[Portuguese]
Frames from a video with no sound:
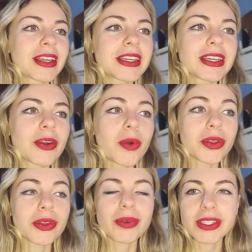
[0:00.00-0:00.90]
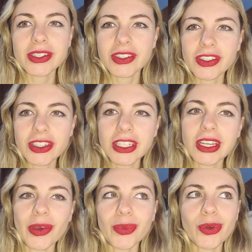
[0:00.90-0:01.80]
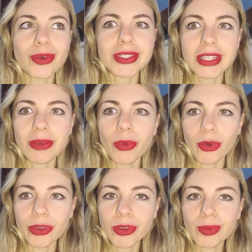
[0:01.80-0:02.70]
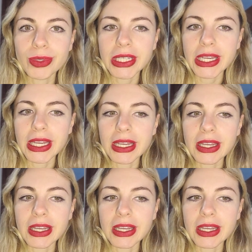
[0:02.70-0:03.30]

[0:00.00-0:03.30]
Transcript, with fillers: que quando eu assisti eu não gostei muito porque